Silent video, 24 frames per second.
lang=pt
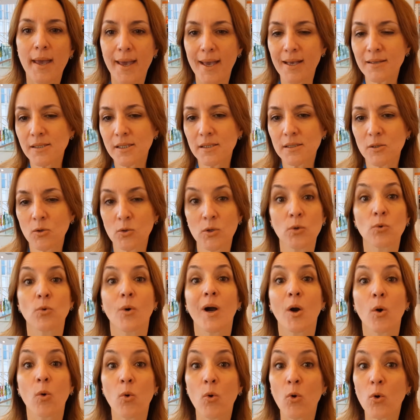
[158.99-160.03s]
essas são, e o
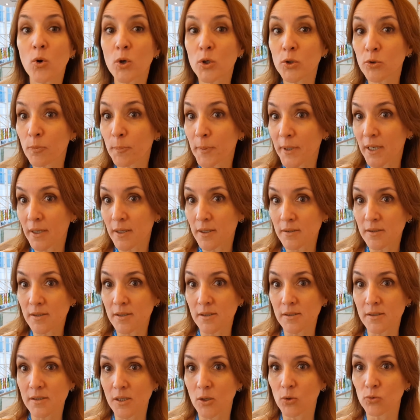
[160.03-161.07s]
acordo para
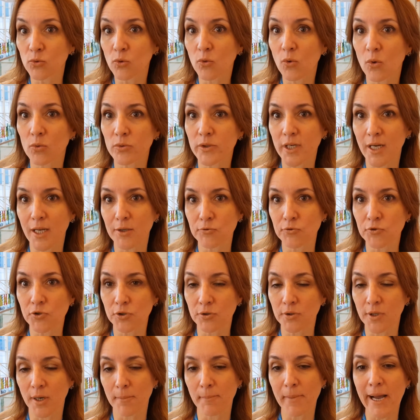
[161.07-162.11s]
rescisão do contrato
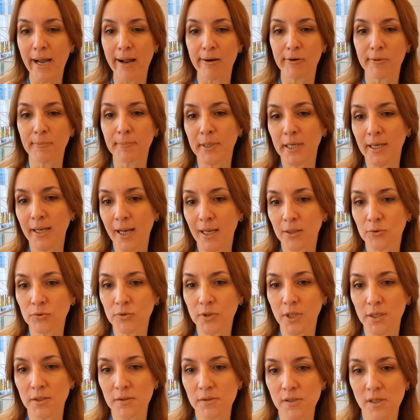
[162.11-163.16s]
de trabalho, o empregado
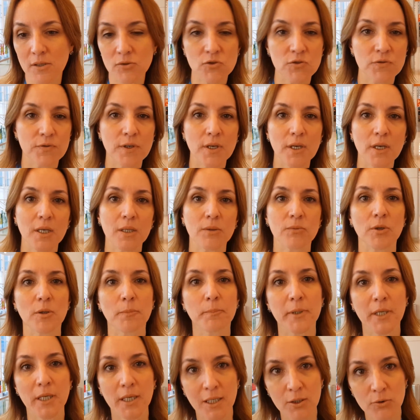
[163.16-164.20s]
está insatisfeito, o
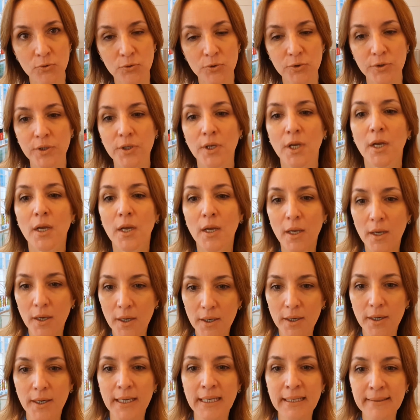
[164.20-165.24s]
empregador
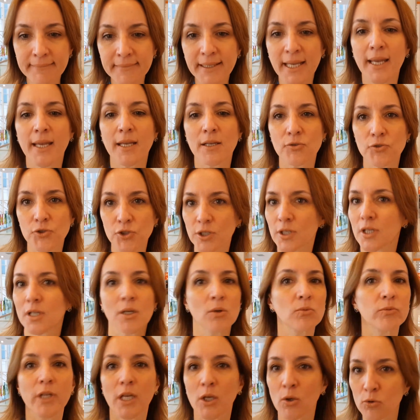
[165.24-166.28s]
uh, entende que
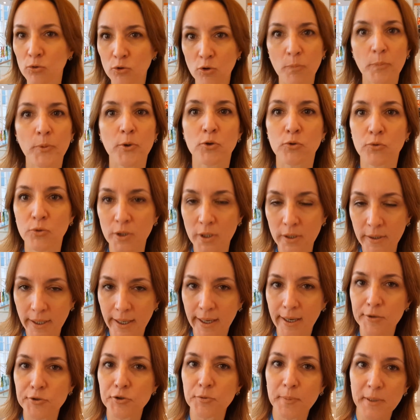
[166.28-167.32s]
não tem outra
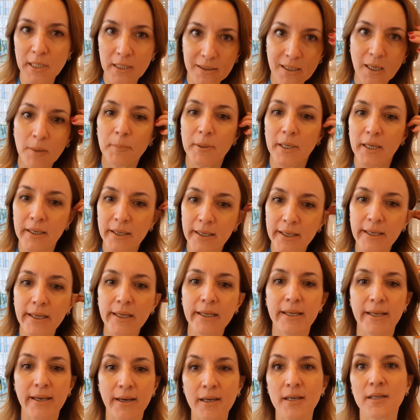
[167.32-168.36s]
oportunidade para dar para
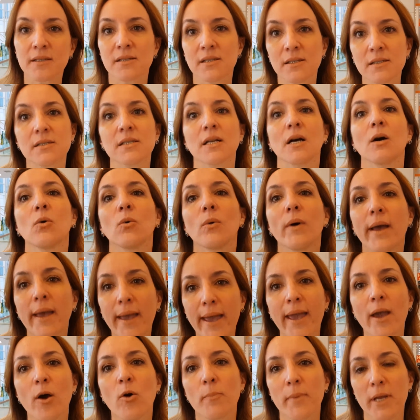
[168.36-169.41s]
ele, a rescisão
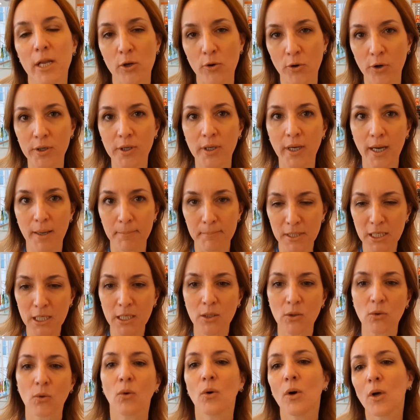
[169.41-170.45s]
é o melhor
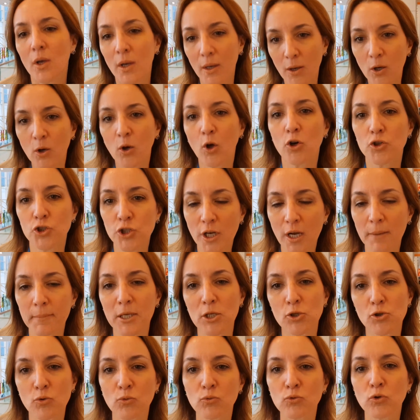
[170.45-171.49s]
caminho
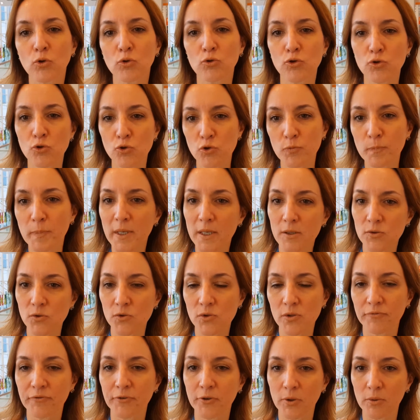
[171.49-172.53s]
logicamente com todos os
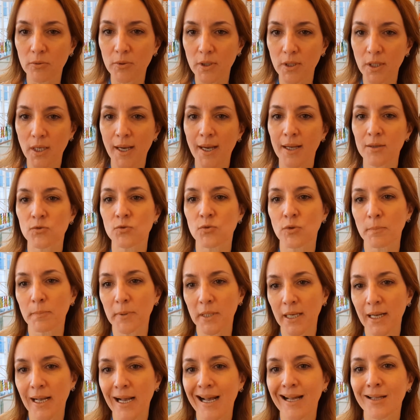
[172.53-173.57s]
pesos que foram criados, o
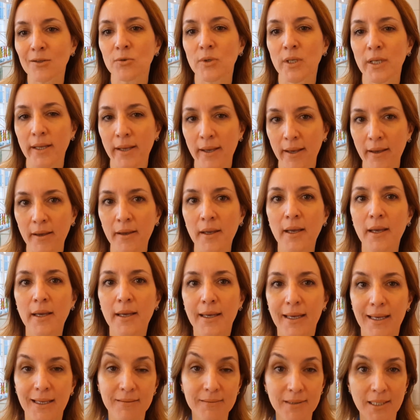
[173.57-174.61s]
empregado ele é
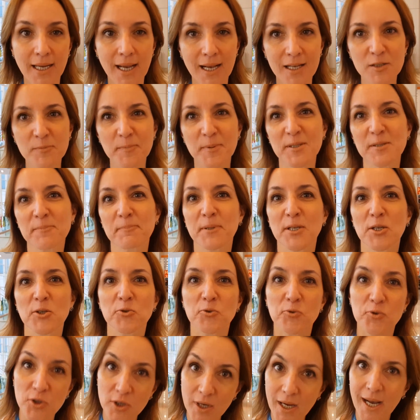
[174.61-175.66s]
entre aspas
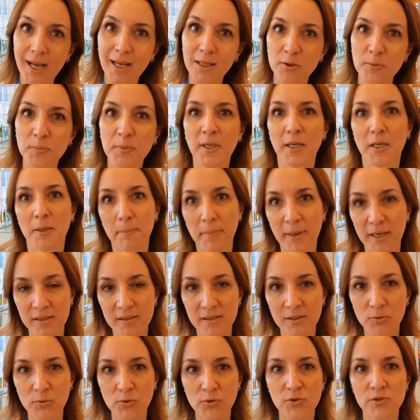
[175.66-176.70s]
prejudicado porque ele
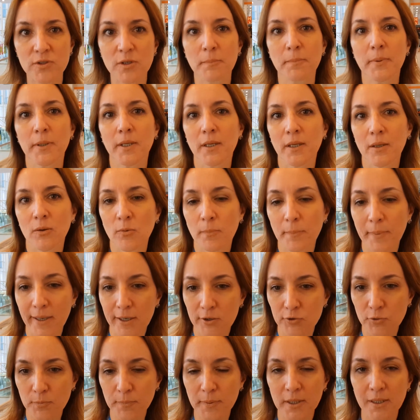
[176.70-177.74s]
perde seguro-desemprego,
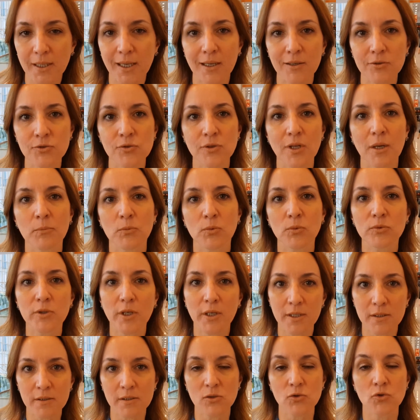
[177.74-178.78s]
perde um pedaço da multa
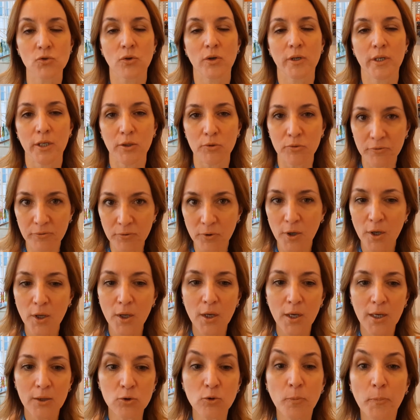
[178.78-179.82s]
rescisória e do,
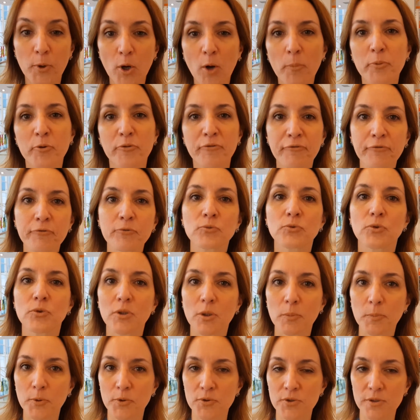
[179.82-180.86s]
do próprio fundo
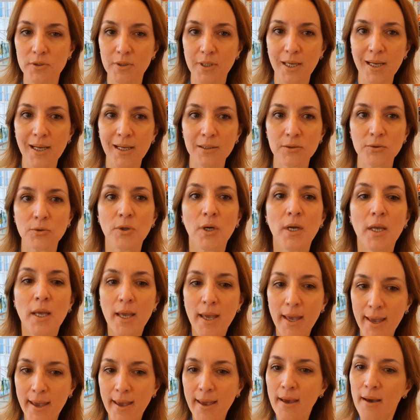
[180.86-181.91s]
depositado,
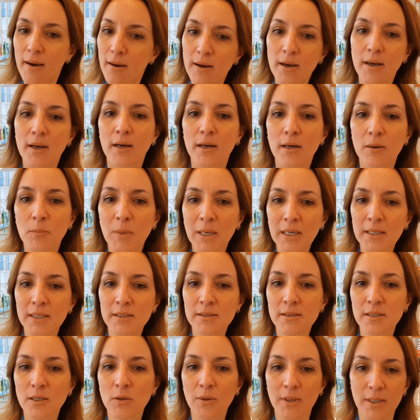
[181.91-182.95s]
é uma
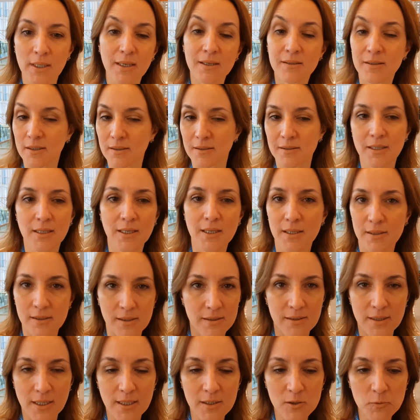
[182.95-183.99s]
questão aí, essas três,
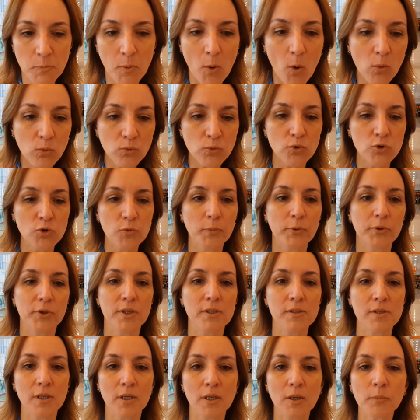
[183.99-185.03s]
esses três pontos, por
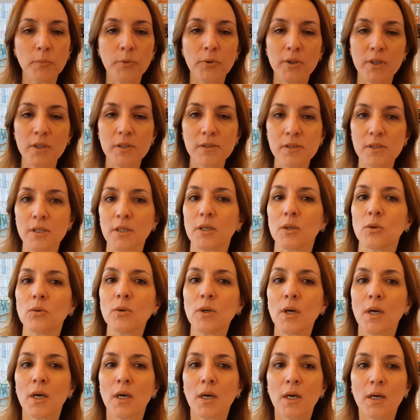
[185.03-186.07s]
exemplo, eles são,
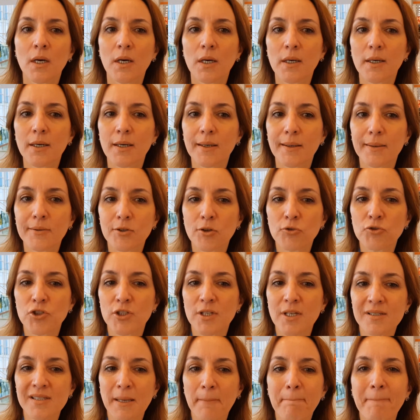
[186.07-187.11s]
uh, eu
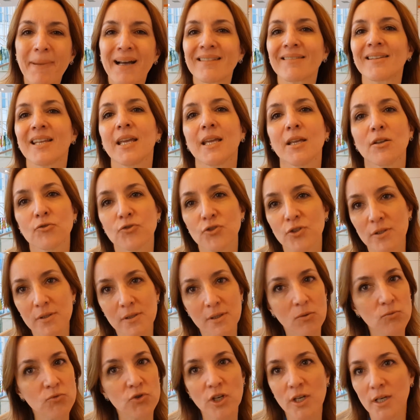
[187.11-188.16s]
diria assim, patentes,
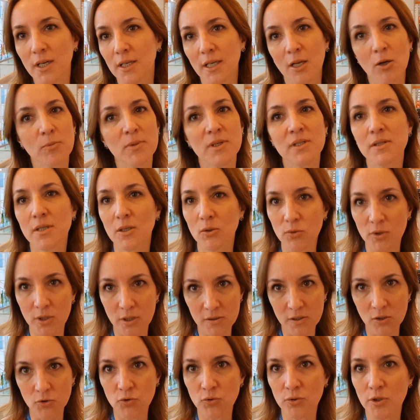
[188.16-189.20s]
não gera nenhuma
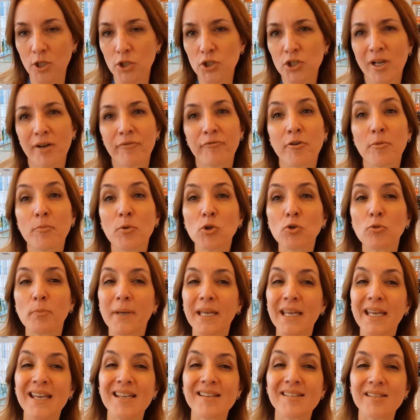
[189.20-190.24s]
insegurança jurídica, foi muito
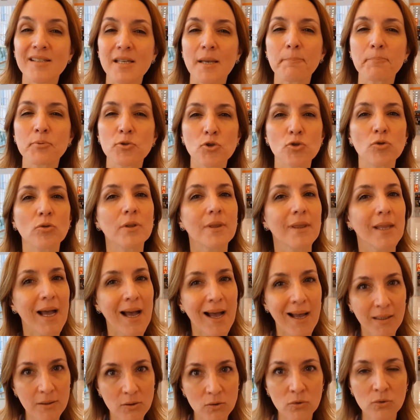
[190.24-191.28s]
bem
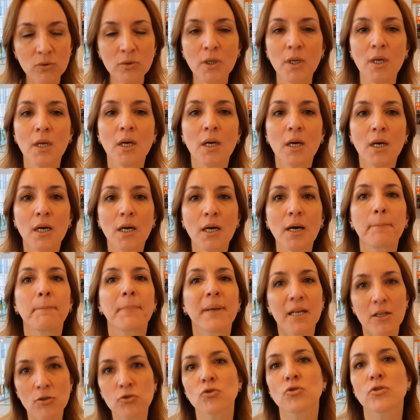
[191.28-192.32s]
recepcionado uh,
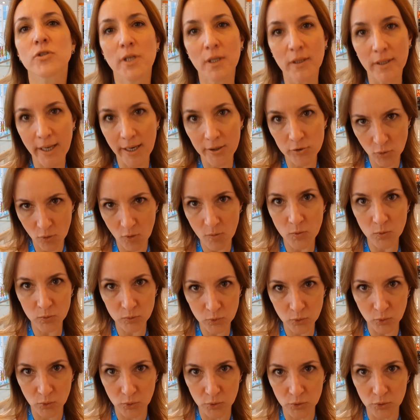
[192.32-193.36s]
pela sociedade como
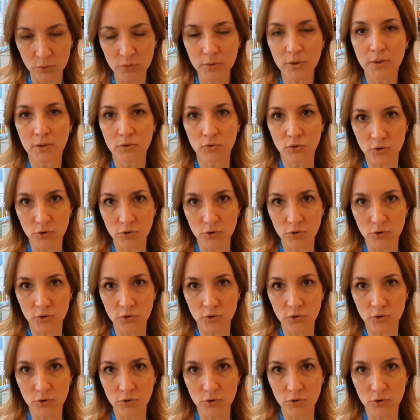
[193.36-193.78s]
um todo.